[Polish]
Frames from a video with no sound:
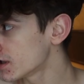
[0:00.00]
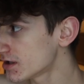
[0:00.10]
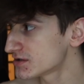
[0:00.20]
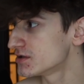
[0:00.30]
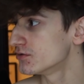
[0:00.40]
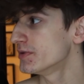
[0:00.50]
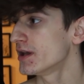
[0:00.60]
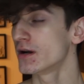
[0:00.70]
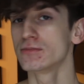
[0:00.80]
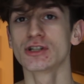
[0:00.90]
Teraz się
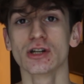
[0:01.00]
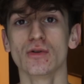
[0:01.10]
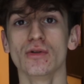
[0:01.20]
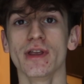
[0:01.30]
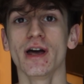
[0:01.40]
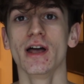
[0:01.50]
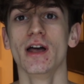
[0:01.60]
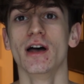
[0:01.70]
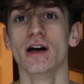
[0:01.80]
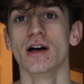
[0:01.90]
ubieram, szykuję
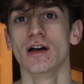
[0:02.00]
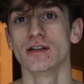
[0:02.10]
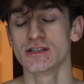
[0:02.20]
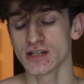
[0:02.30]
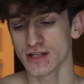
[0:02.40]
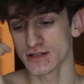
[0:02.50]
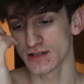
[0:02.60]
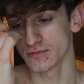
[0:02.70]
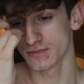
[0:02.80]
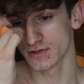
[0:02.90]
E, dzisiaj
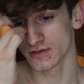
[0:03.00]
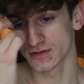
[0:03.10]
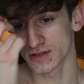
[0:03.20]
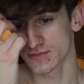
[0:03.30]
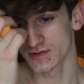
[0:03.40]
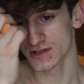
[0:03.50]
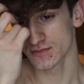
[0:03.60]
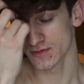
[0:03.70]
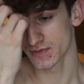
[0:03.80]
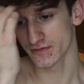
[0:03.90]
jednak e, też
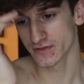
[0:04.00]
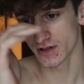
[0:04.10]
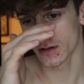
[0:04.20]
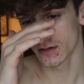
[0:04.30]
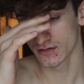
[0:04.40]
będziemy pewnie